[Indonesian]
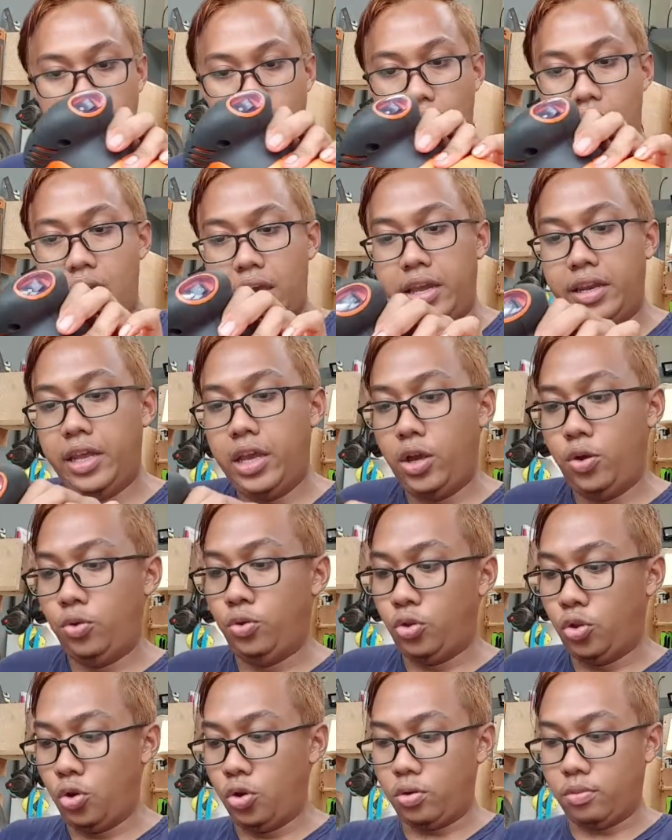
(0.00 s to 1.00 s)
Ya, ini
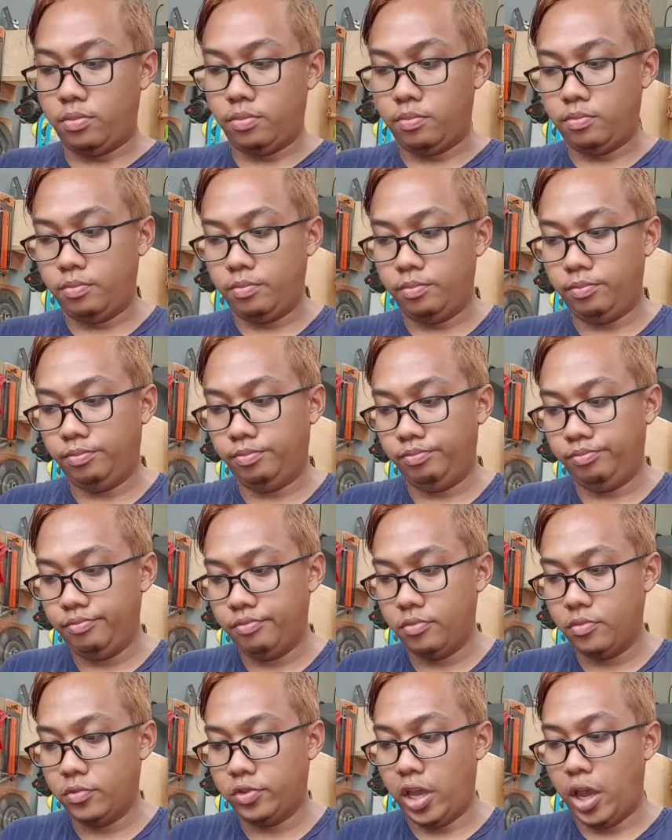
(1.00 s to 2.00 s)
untuk
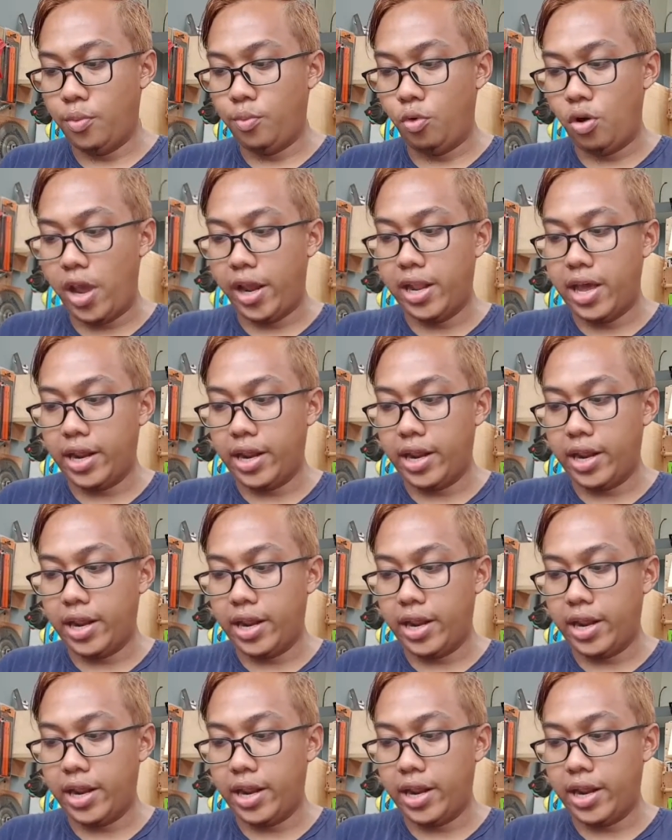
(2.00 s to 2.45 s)
saya mulai